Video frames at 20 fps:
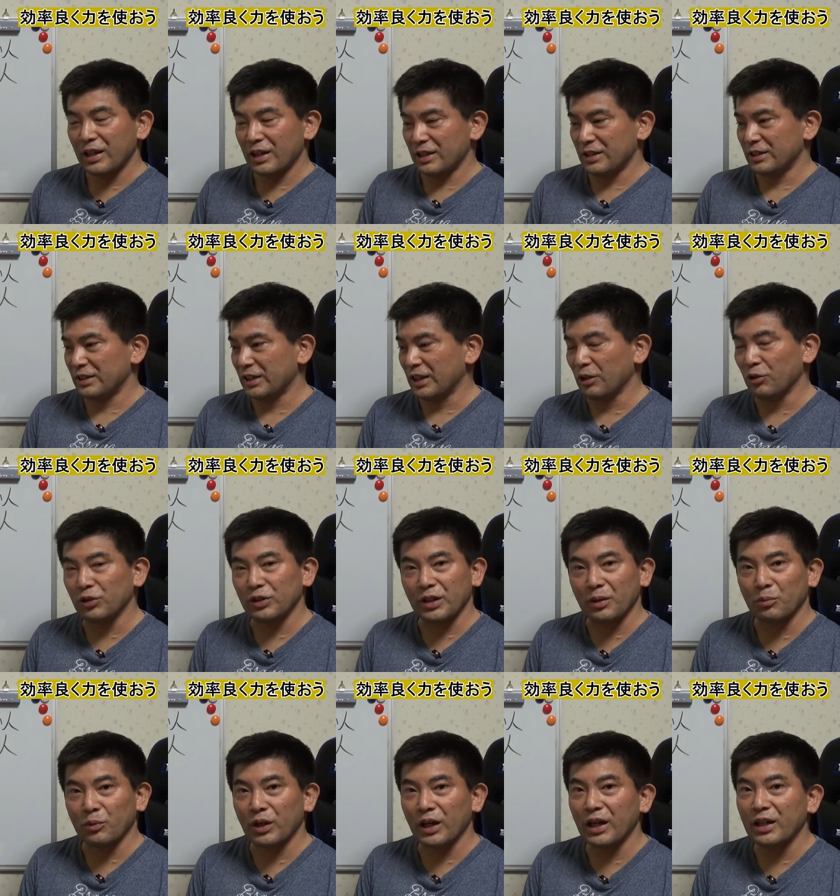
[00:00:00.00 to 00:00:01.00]
知っておいて
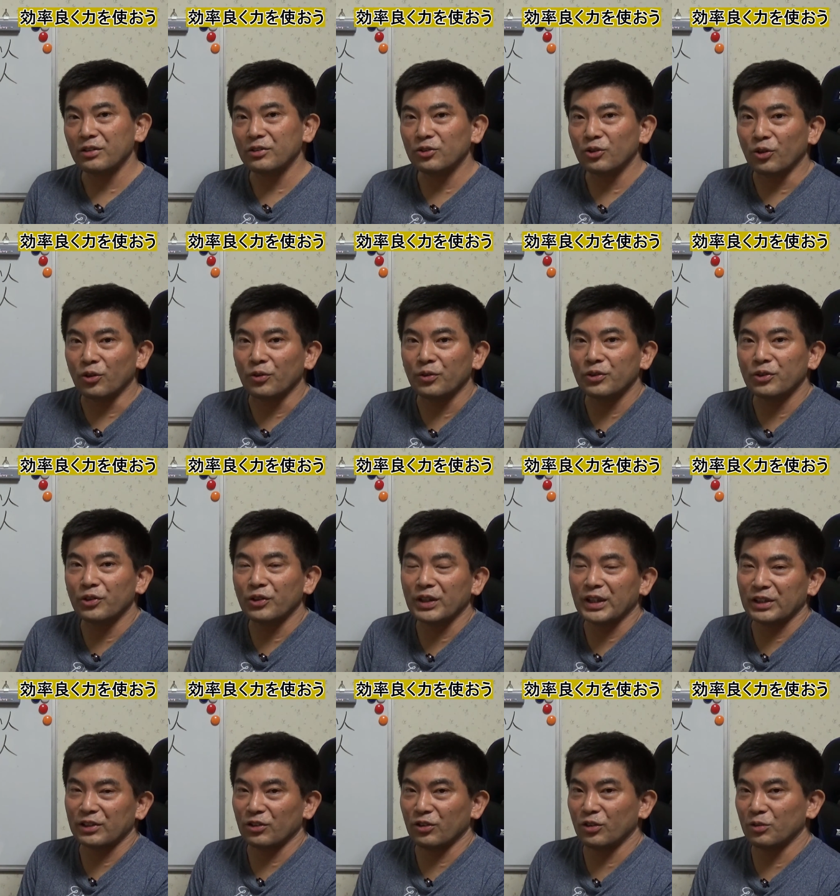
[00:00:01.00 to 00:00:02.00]
もらえると良い
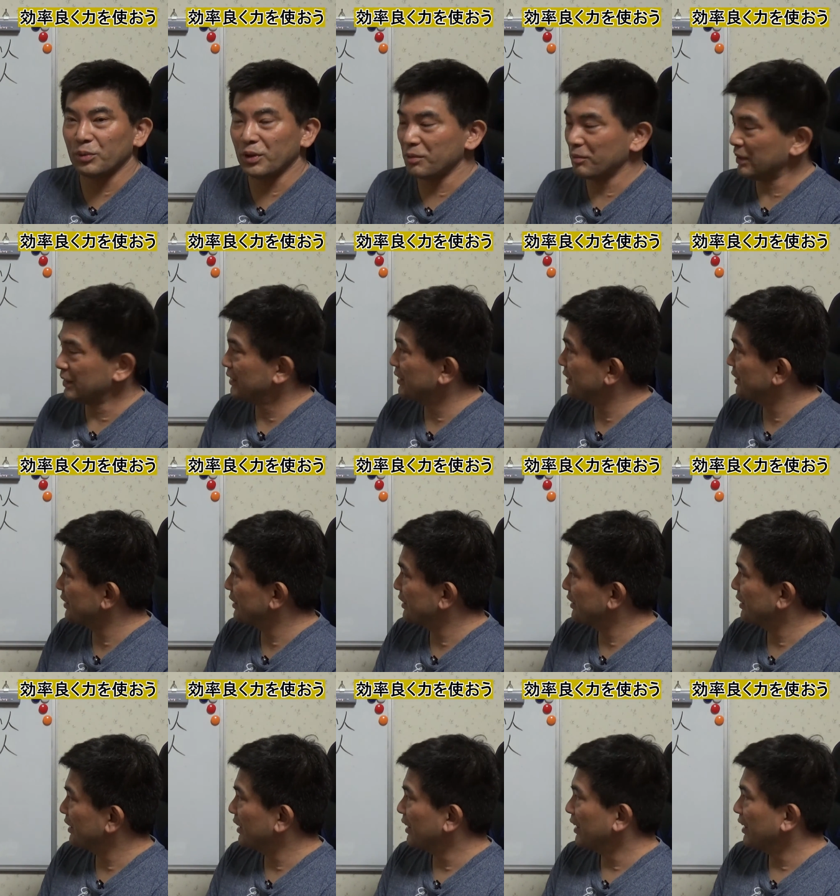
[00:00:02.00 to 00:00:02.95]
かと思います。